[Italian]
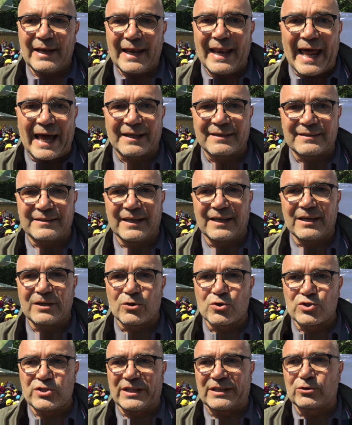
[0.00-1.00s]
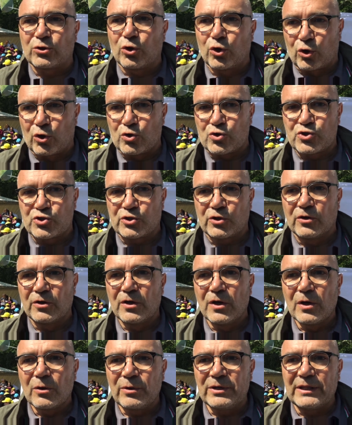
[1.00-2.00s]
latte considerato rosso.
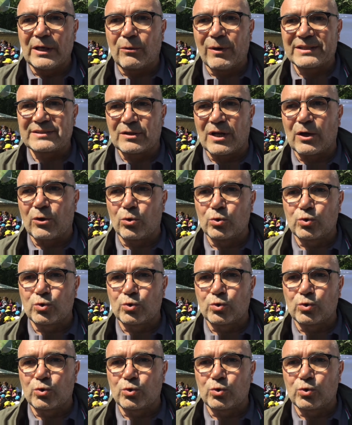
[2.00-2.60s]
Quindi questa è la